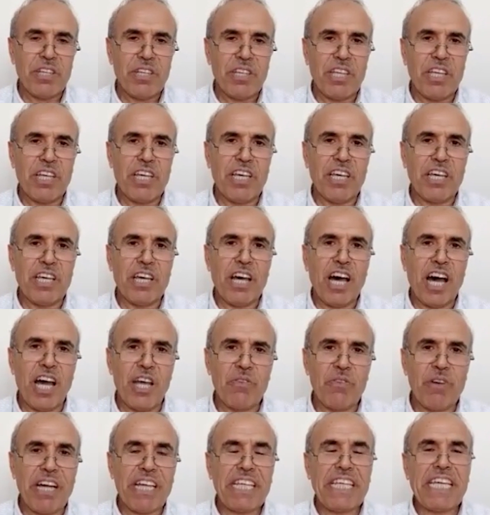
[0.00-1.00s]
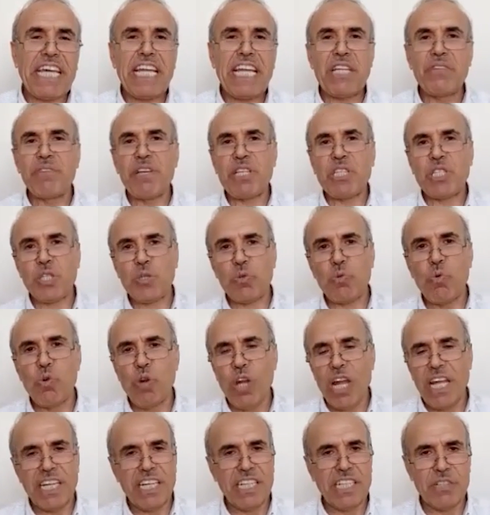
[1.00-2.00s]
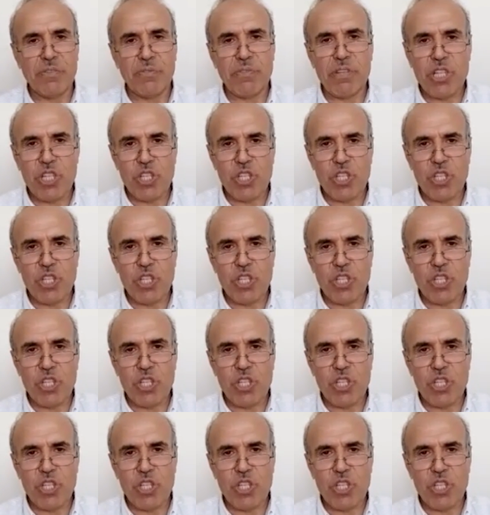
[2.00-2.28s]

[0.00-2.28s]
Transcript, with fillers: e, hayvan kelimesi kullanılır.